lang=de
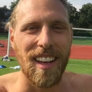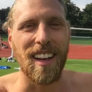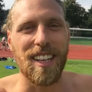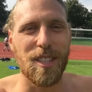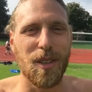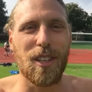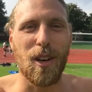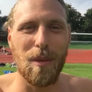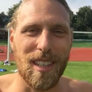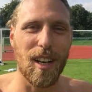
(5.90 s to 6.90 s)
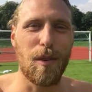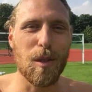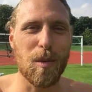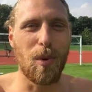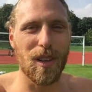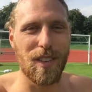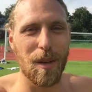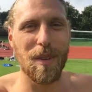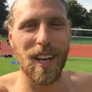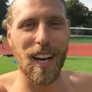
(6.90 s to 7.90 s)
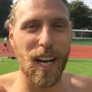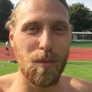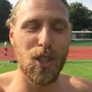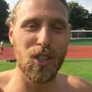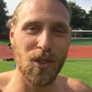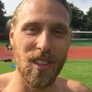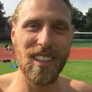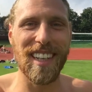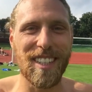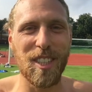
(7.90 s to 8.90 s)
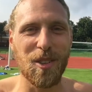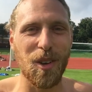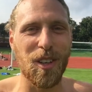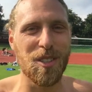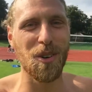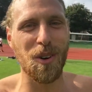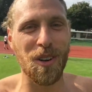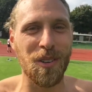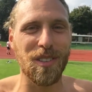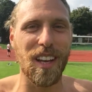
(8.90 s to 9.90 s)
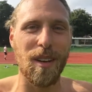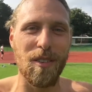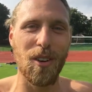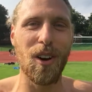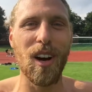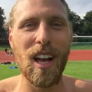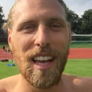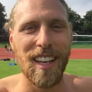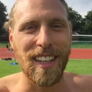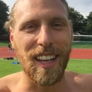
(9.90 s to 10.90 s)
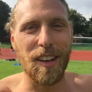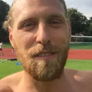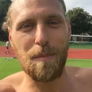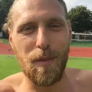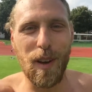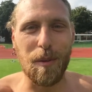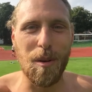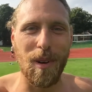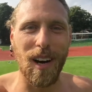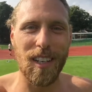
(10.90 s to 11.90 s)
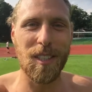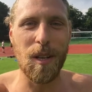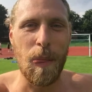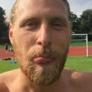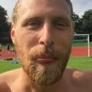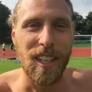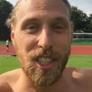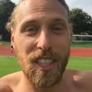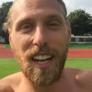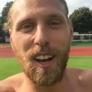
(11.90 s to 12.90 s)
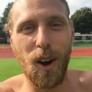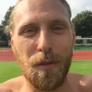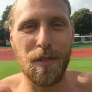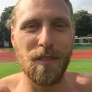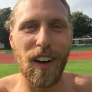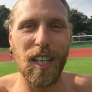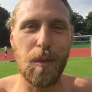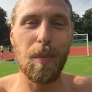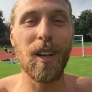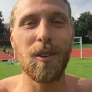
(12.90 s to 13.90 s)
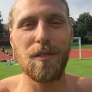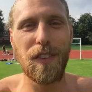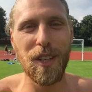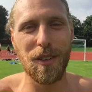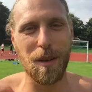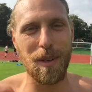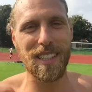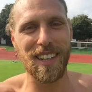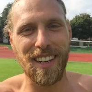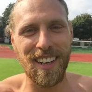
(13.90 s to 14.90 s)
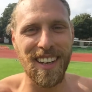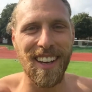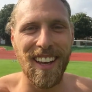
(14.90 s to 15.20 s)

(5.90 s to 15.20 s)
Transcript: Also ich komme jetzt gerade vom Sport. Wir haben hier eine halbe Stunde richtig durchgezogen und dann haben wir noch einen kleinen Wettbewerb gemacht. Schnell laufen, Weitspringen und 400 Meter.